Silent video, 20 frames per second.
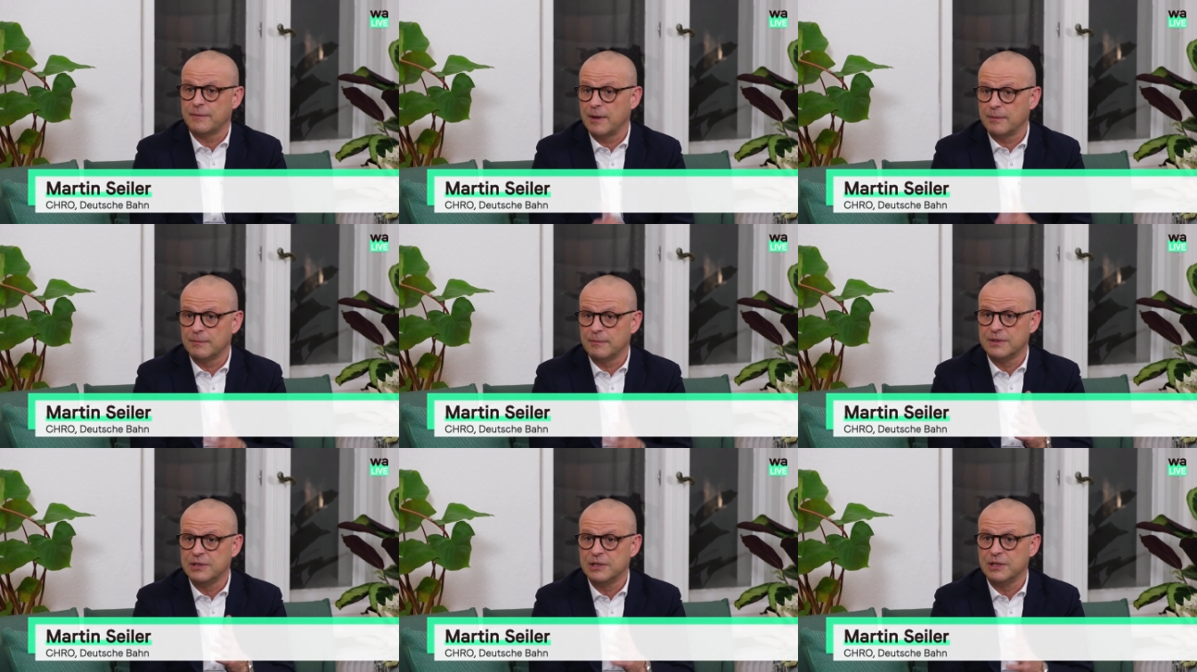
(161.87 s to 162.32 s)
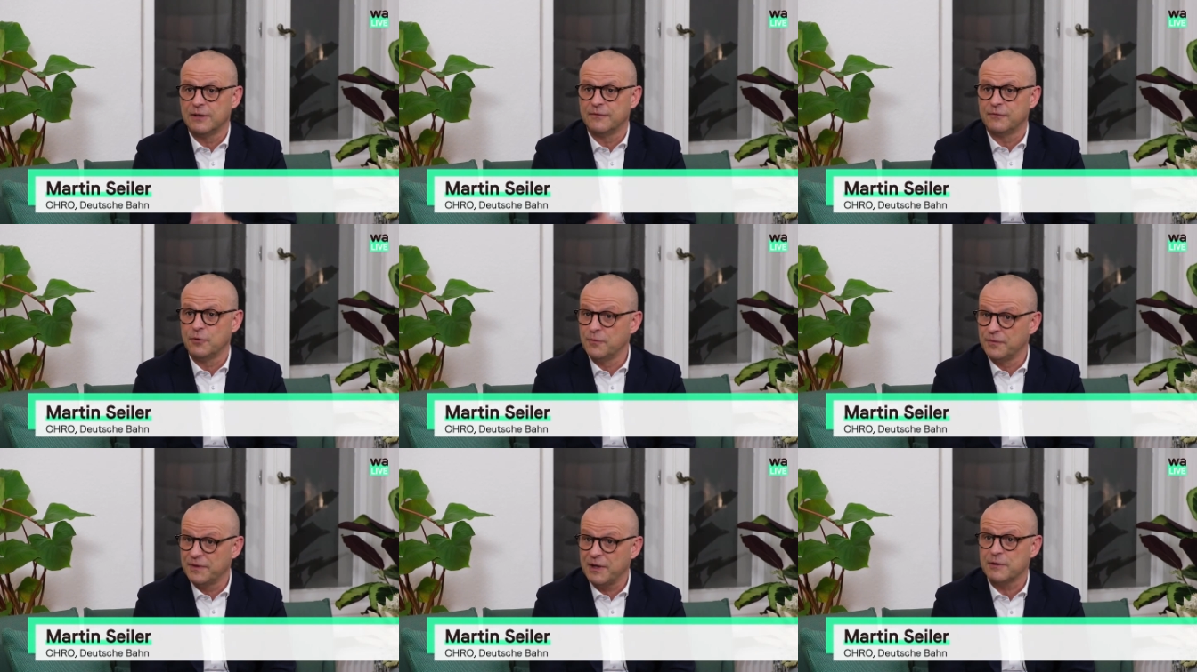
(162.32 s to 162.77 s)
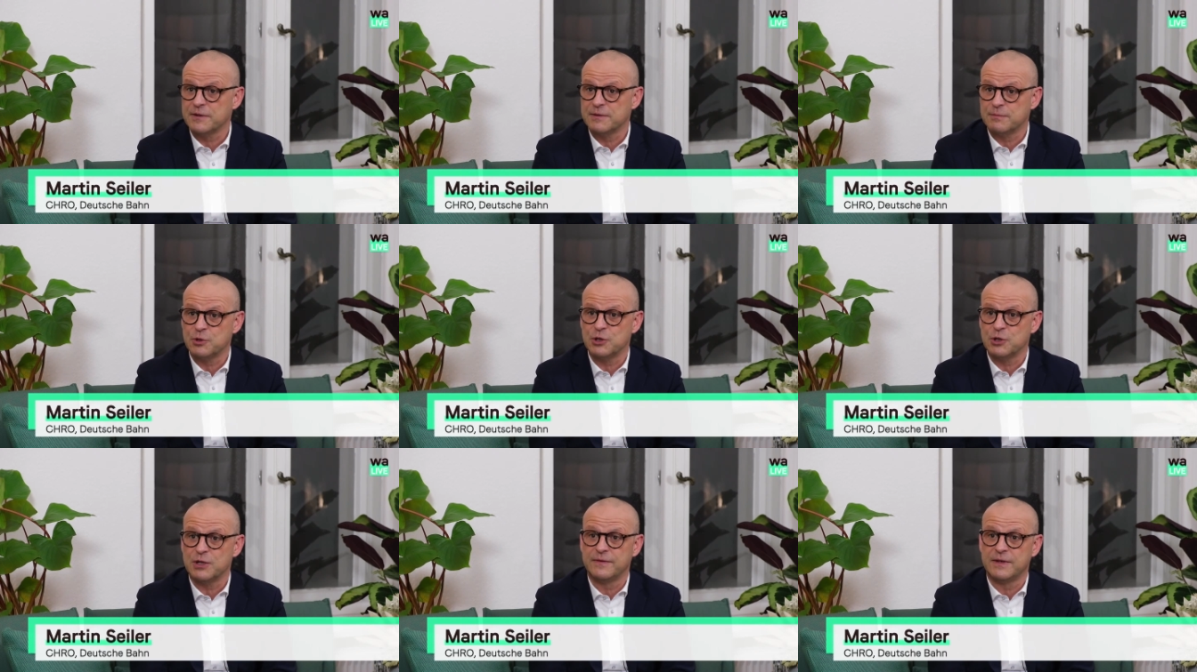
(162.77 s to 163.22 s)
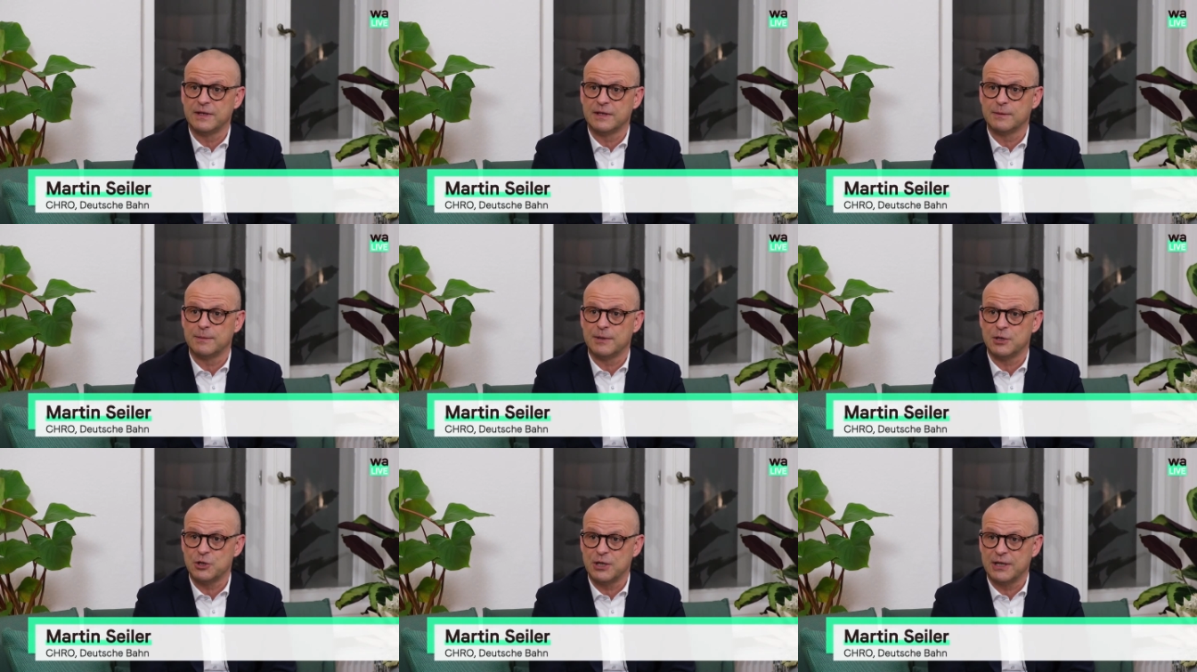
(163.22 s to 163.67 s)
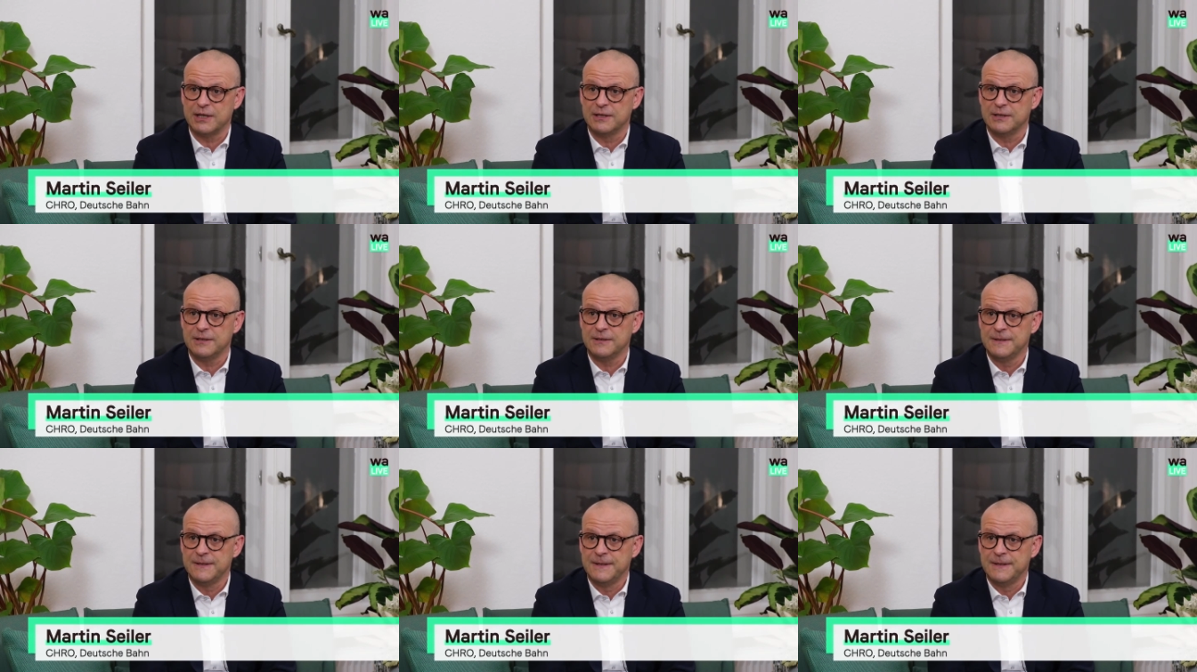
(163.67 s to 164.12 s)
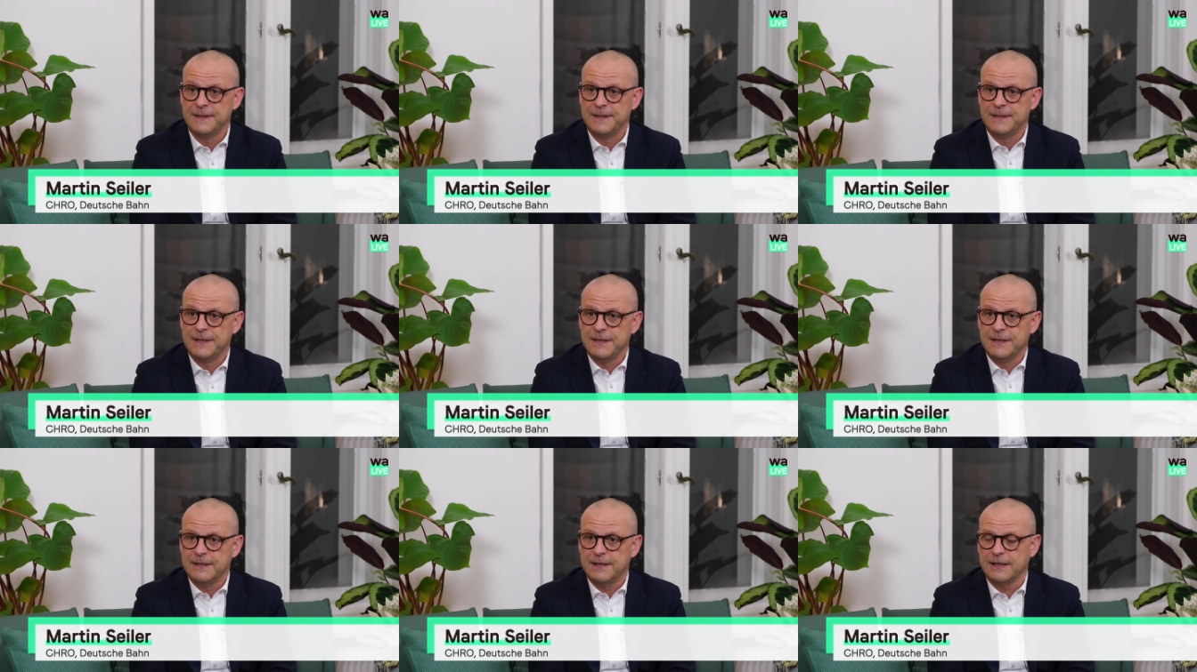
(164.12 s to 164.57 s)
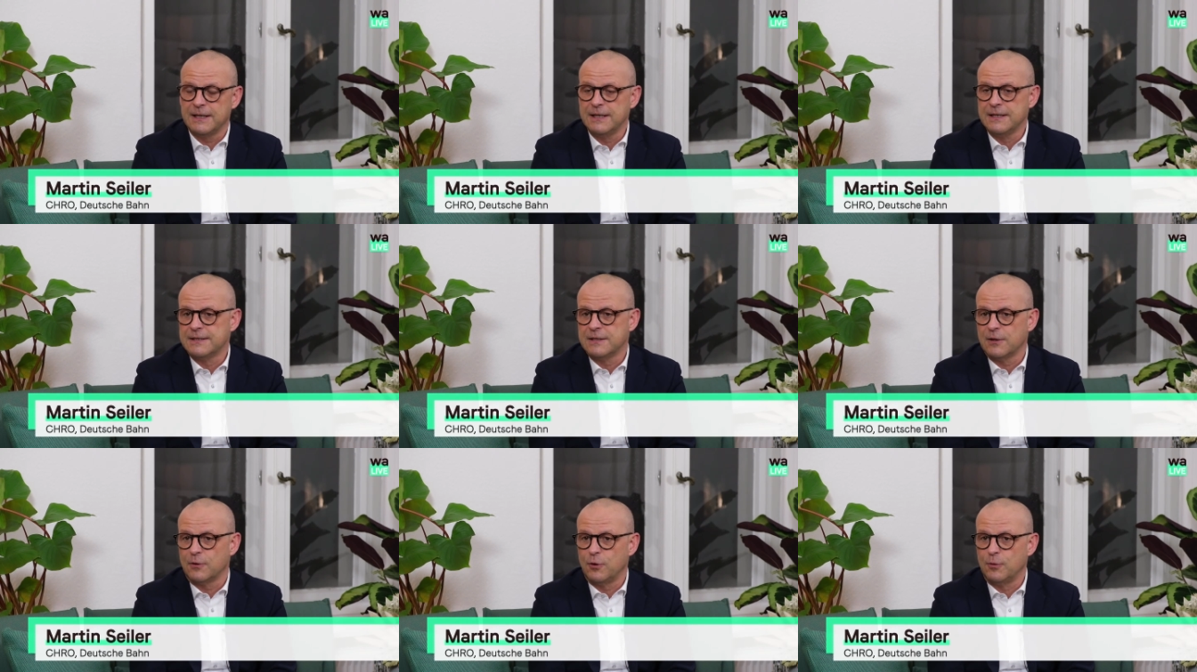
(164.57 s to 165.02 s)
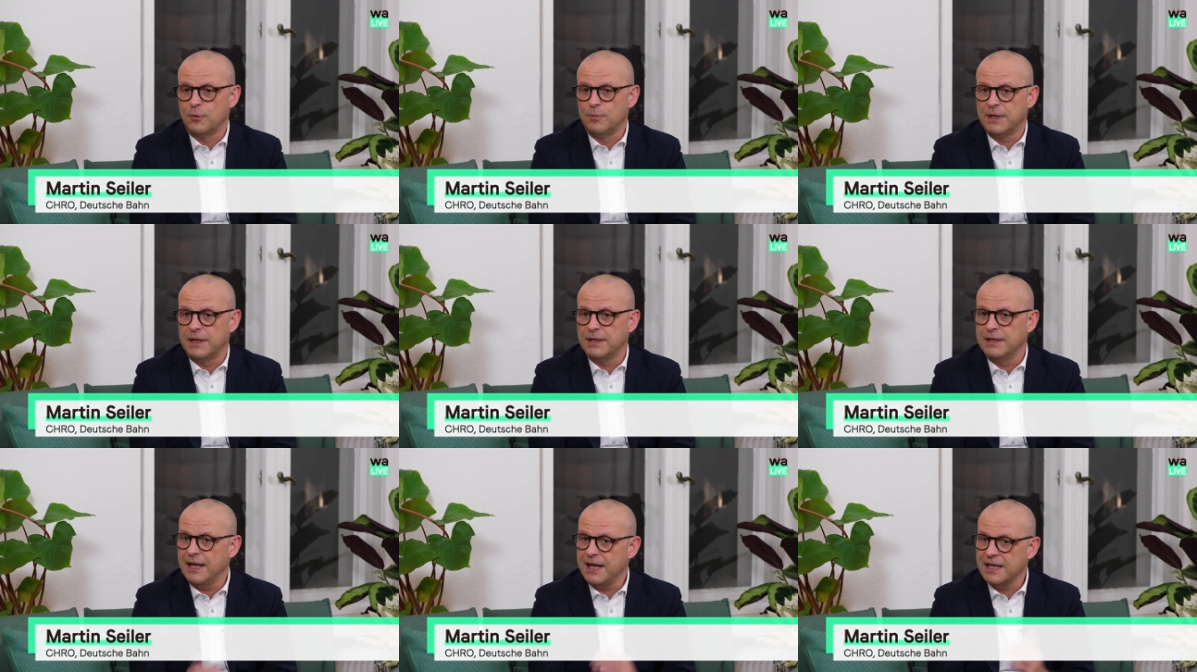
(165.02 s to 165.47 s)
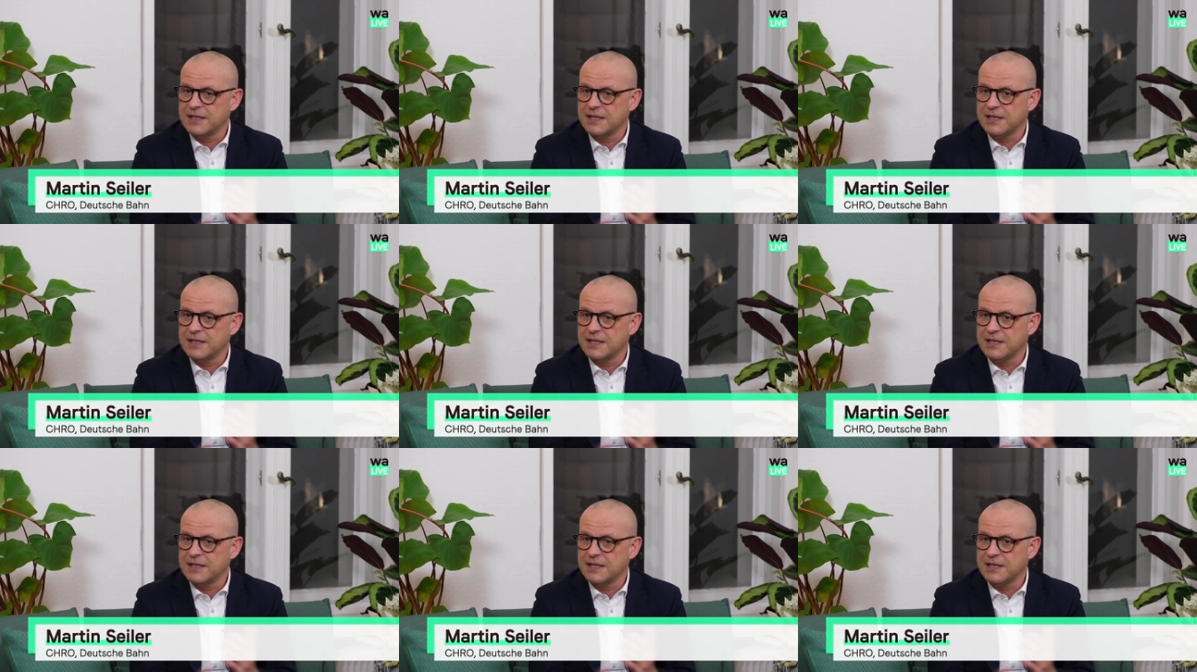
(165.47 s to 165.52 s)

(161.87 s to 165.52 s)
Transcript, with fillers: Wir haben in China 5000 Beschäftigte bei Schenker. Da ging es darum, dann die